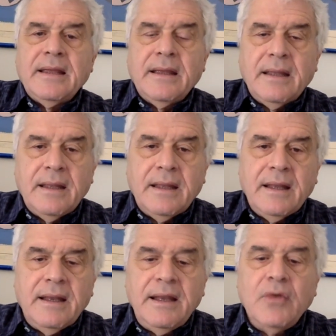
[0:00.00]

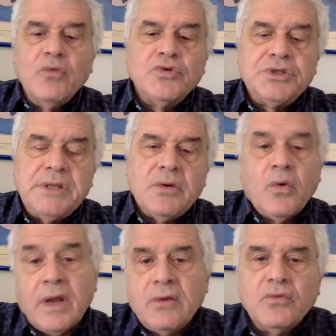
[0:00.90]
eh, le luci o
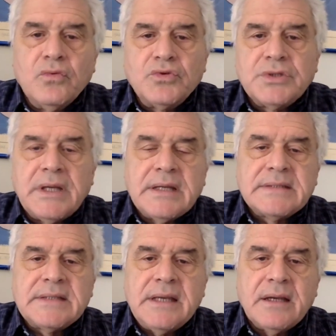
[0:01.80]
la luce
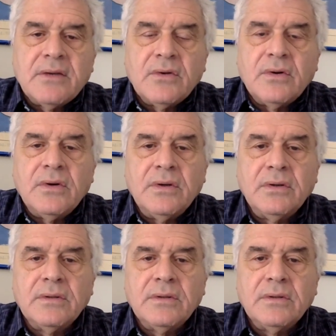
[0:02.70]
siano